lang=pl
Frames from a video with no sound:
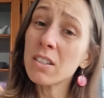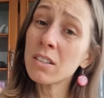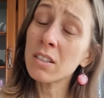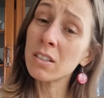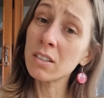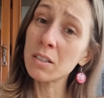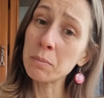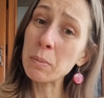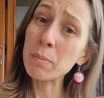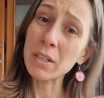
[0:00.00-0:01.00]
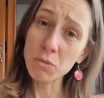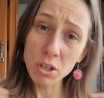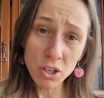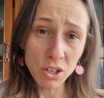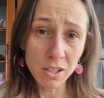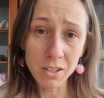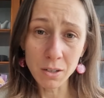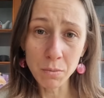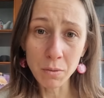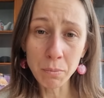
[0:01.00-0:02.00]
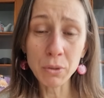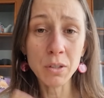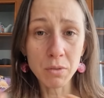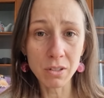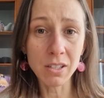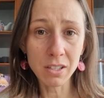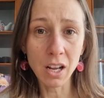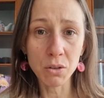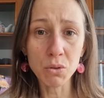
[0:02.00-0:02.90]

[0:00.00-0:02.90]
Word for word: e, ty popracujesz jeszcze ze sobą po tym rozstaniu,